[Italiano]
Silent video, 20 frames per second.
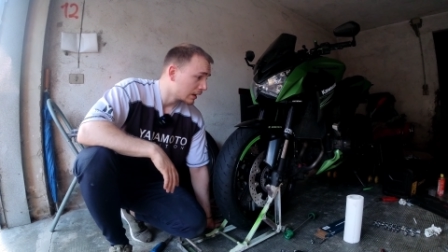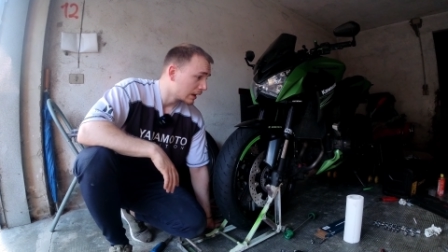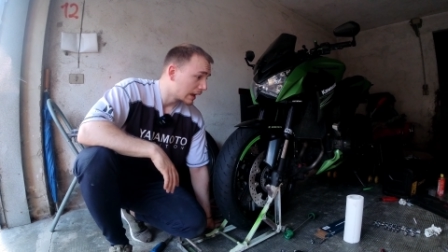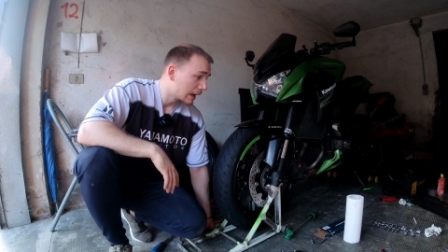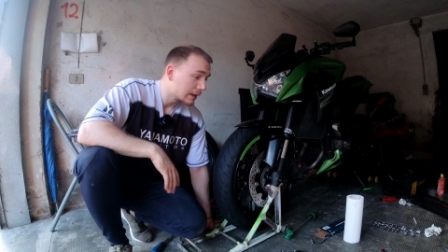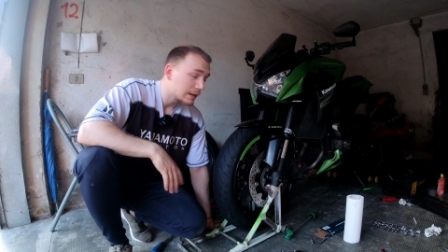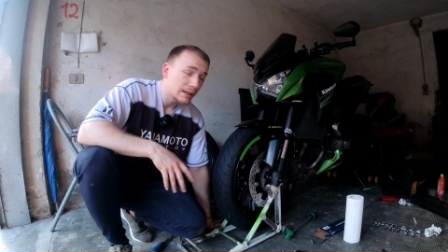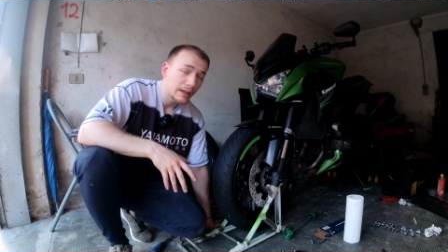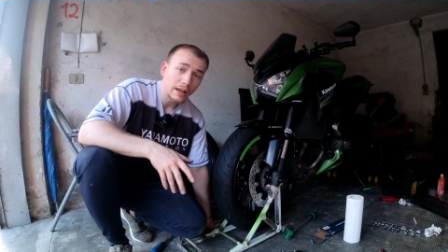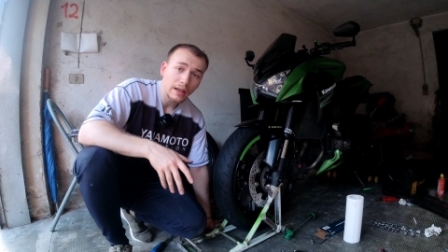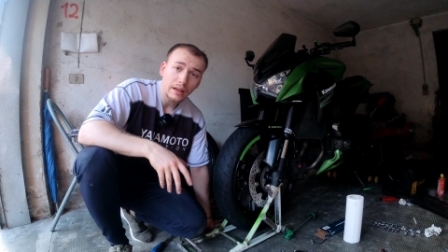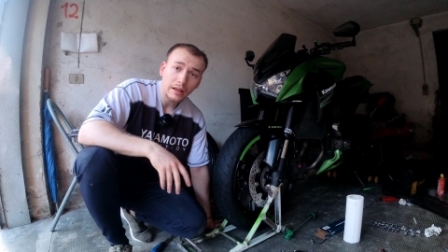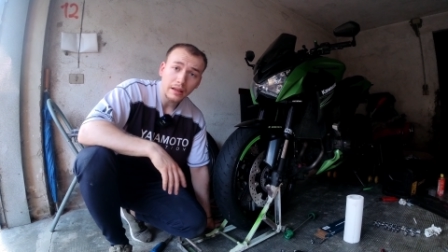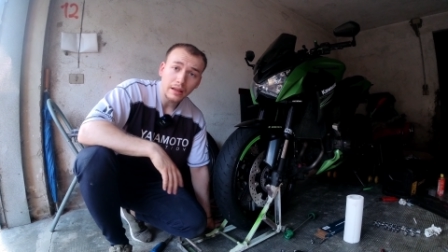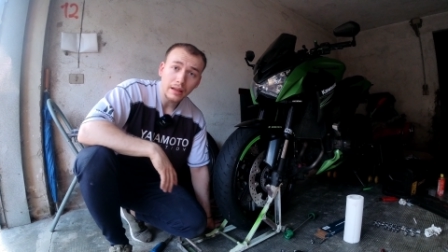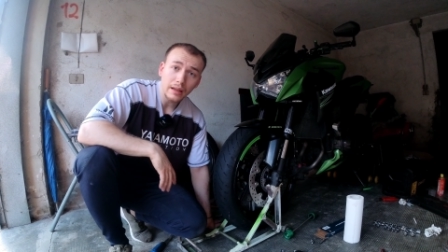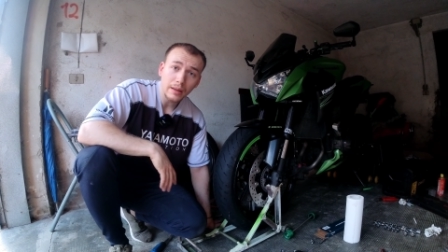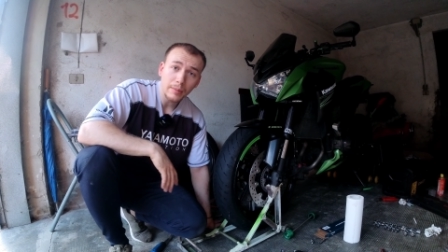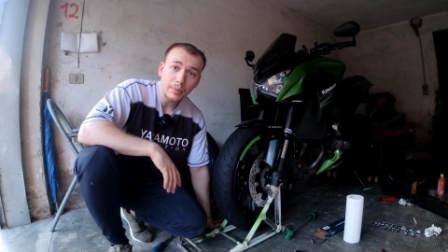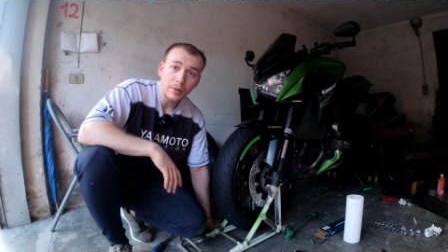E direi
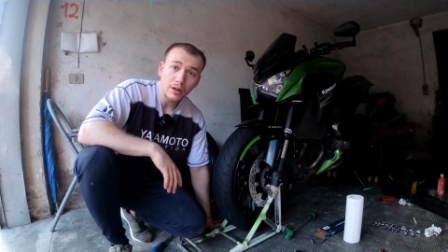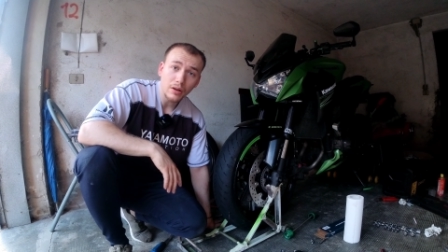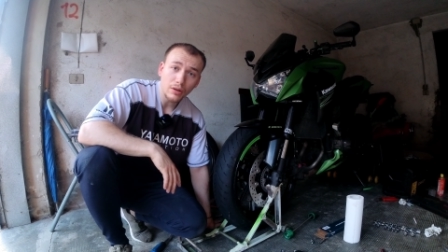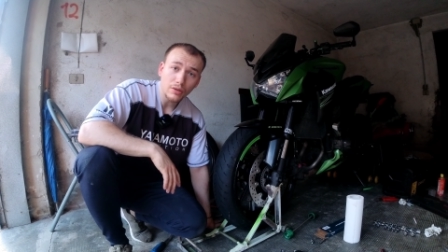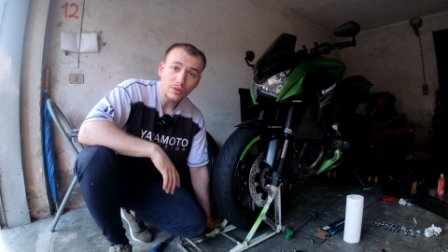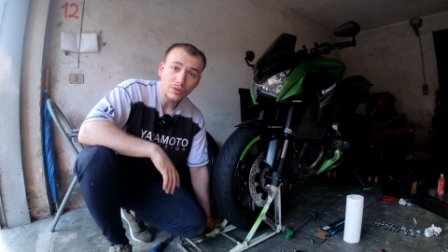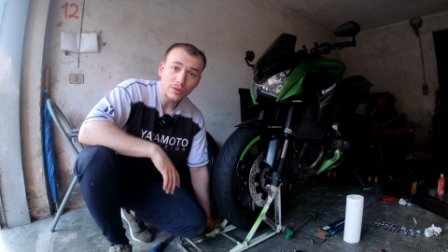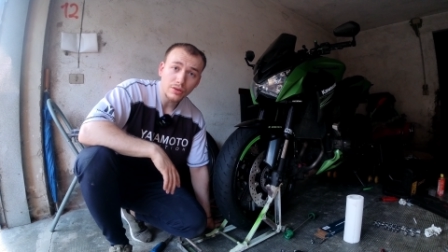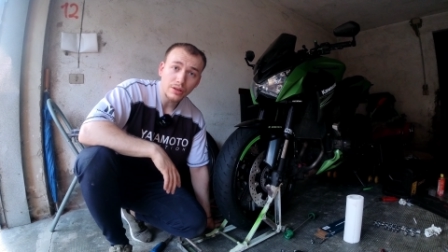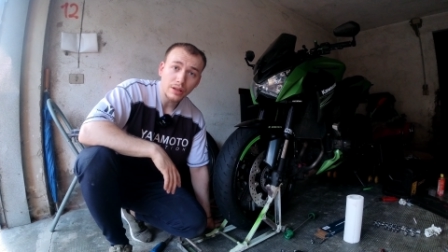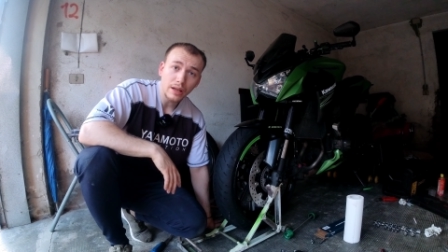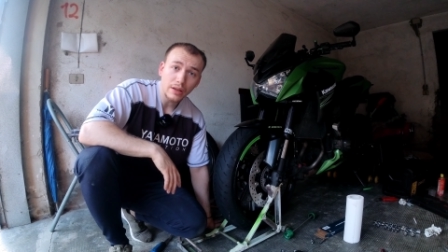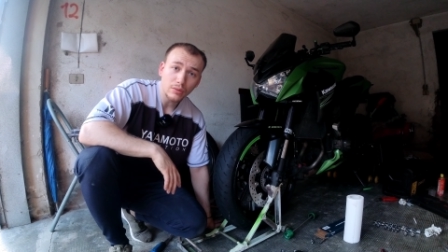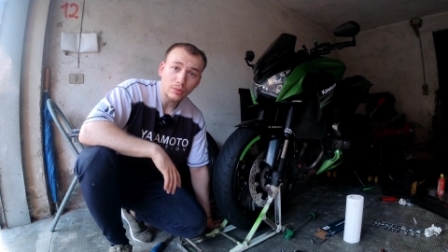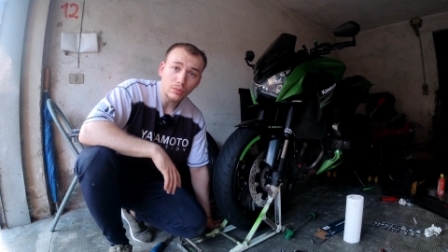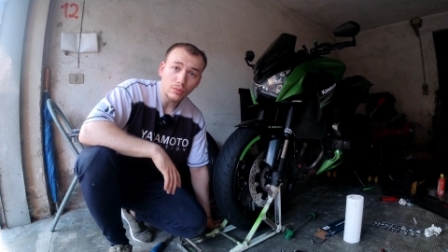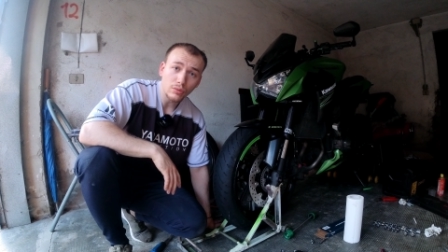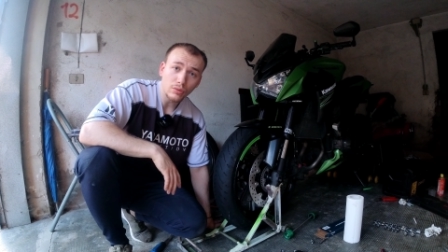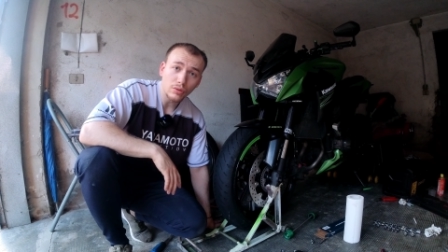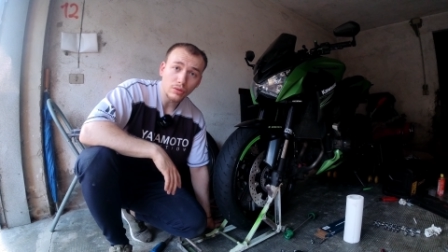che per oggi è
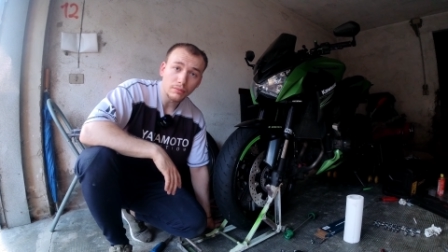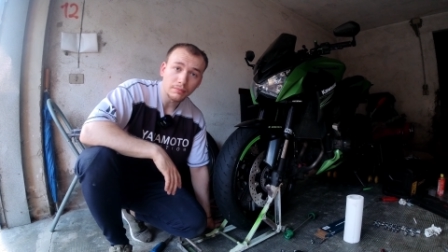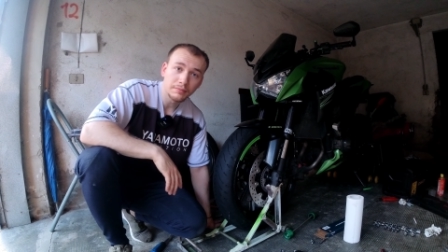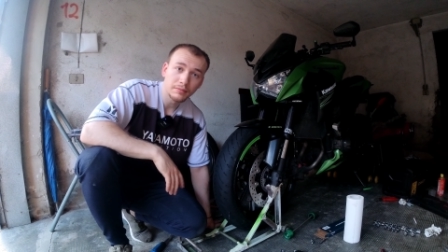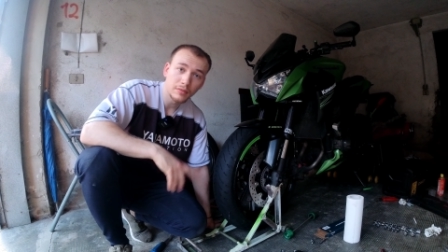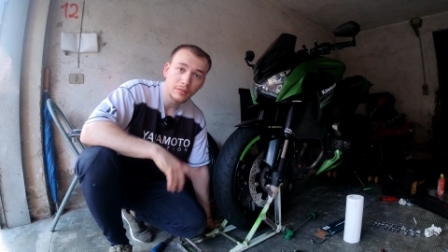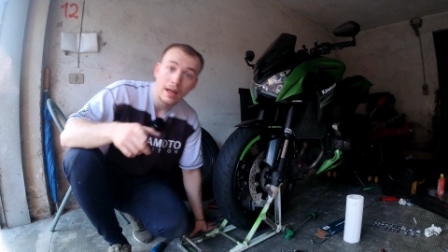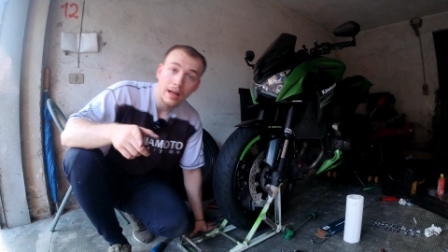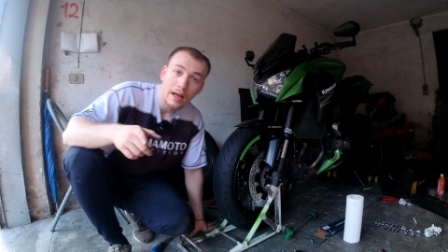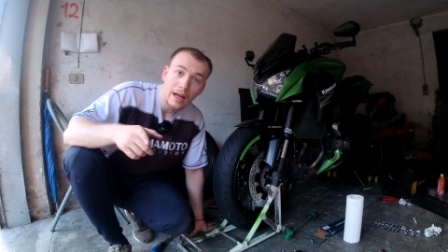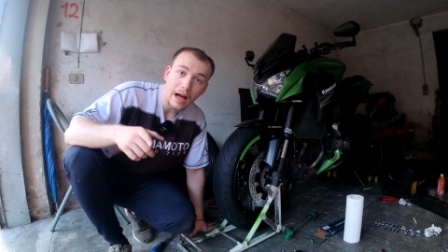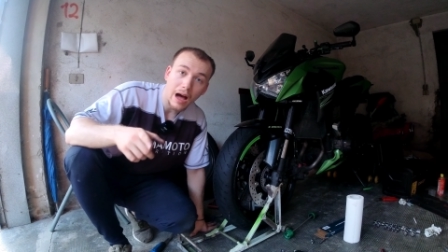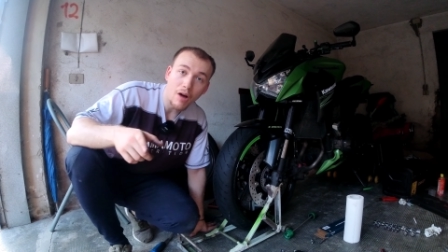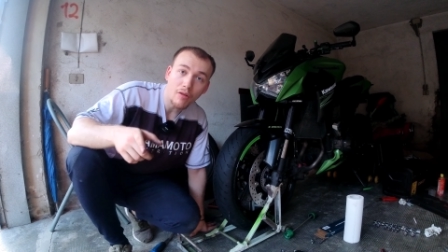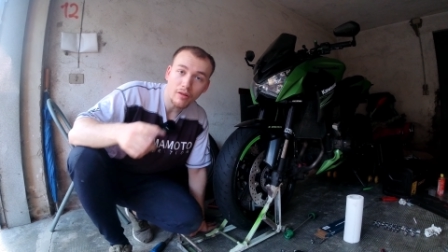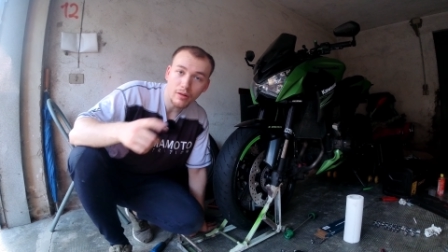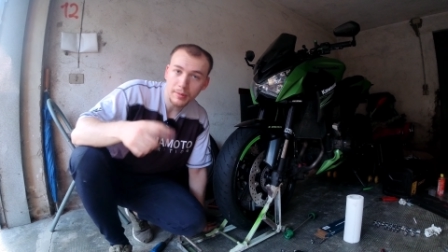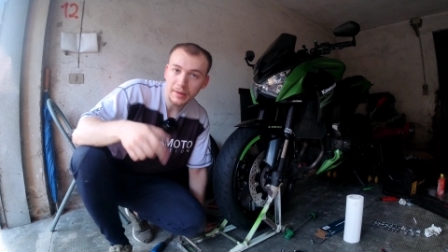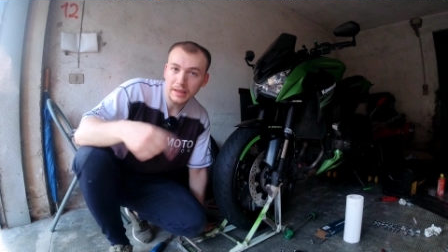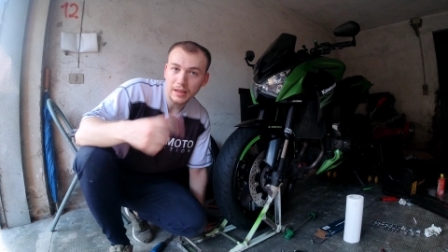tutto. Ah,
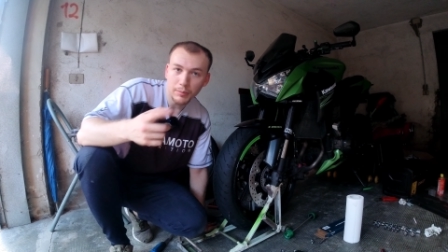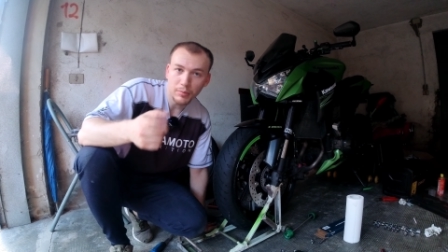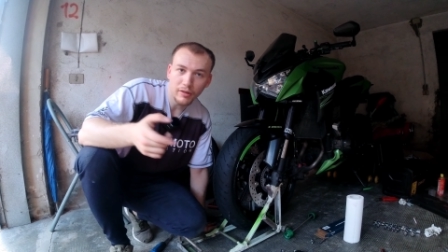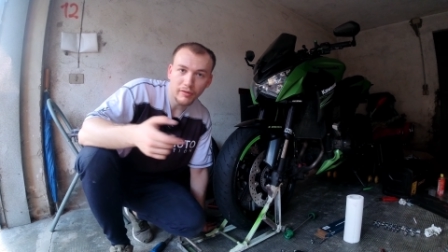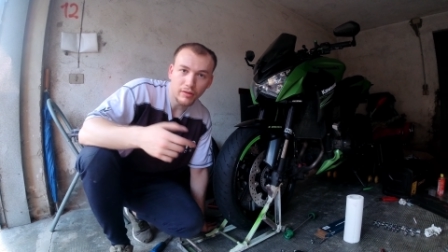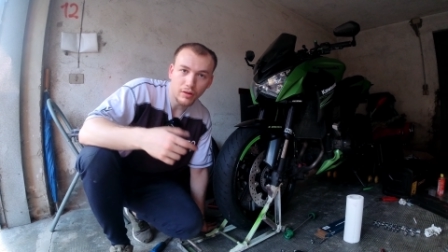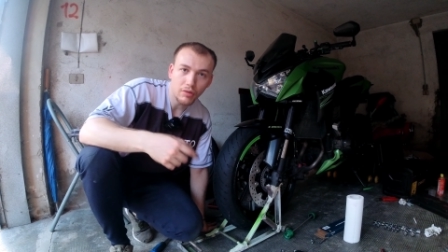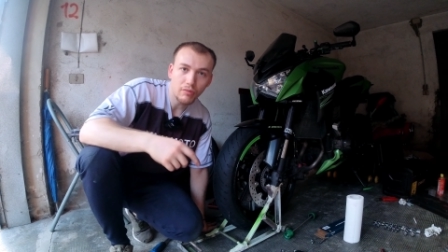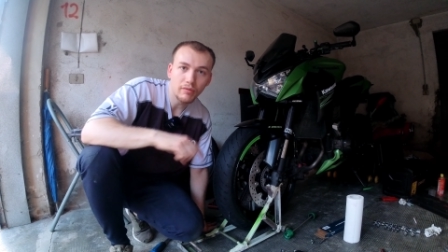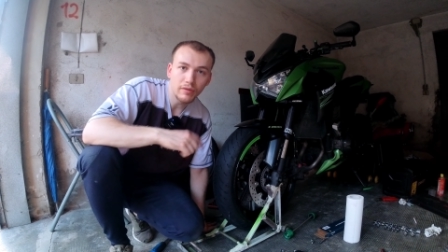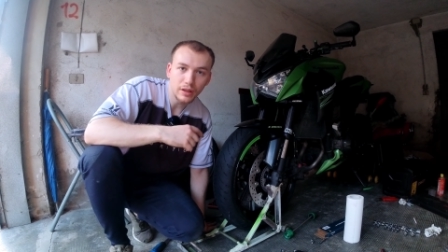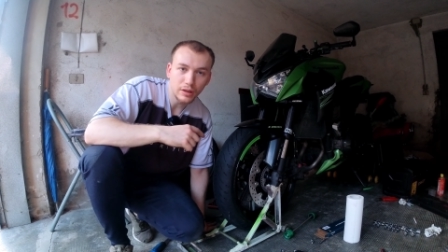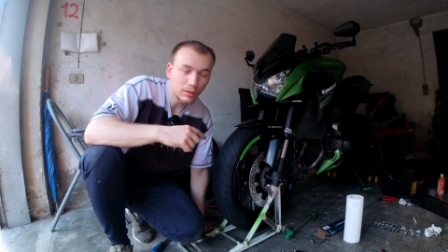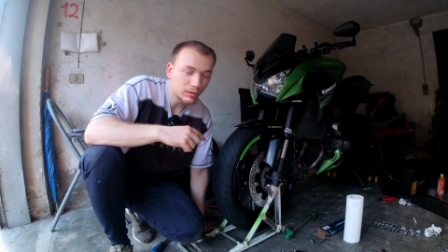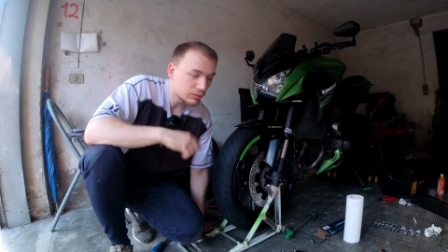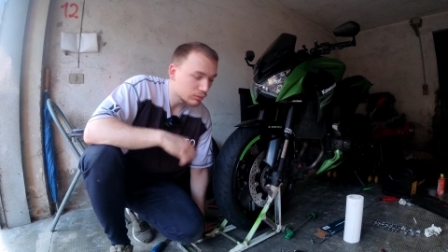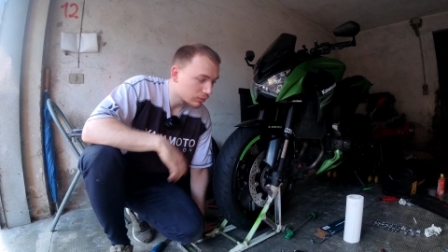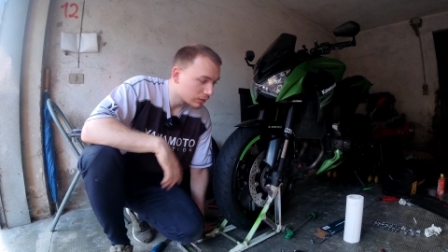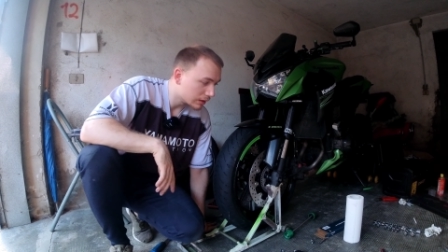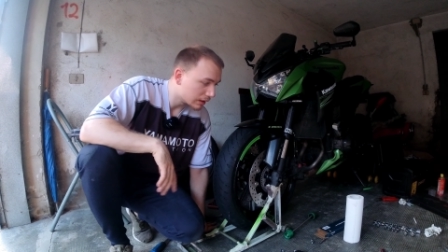ovviamente poi farò un video
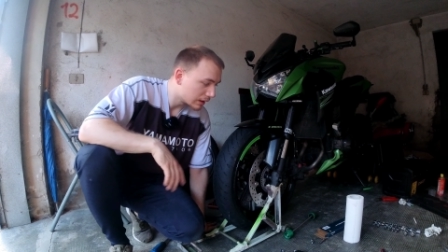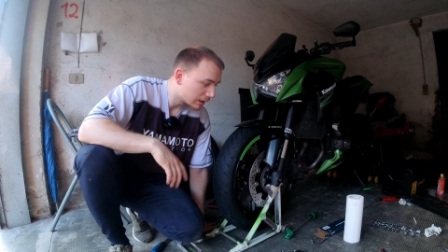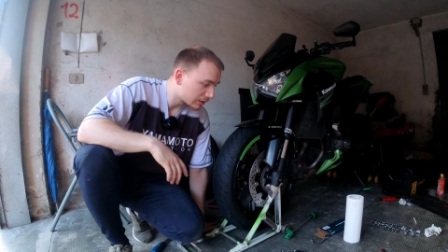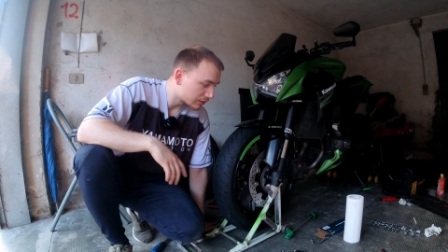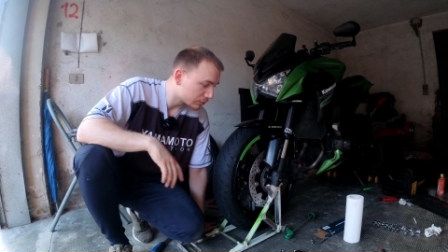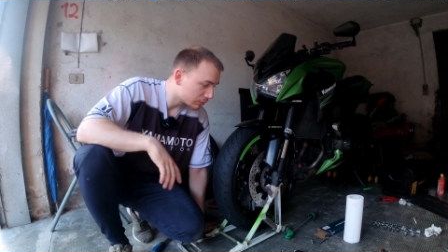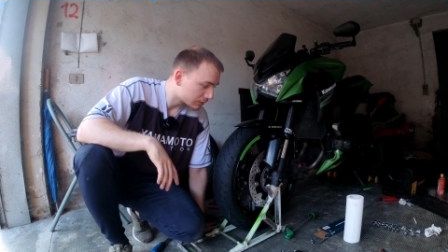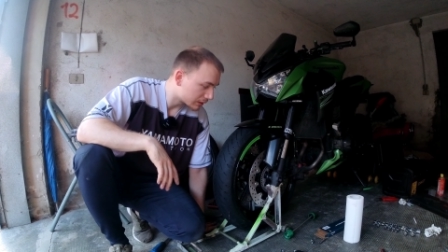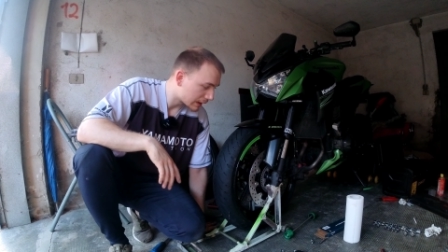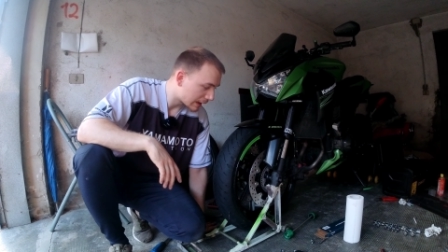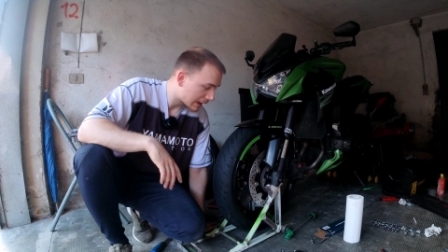sul, sul